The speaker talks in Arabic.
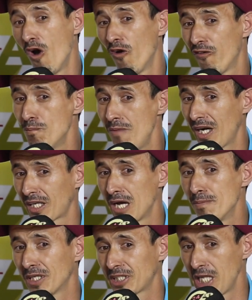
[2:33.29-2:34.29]
في
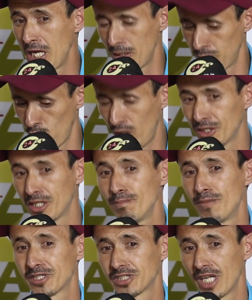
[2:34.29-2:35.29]
المحكمه تلعبوا عندي
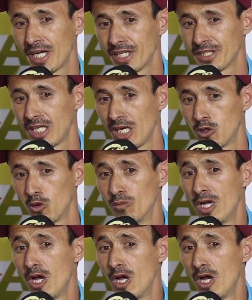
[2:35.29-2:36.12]
المسطره ديالهم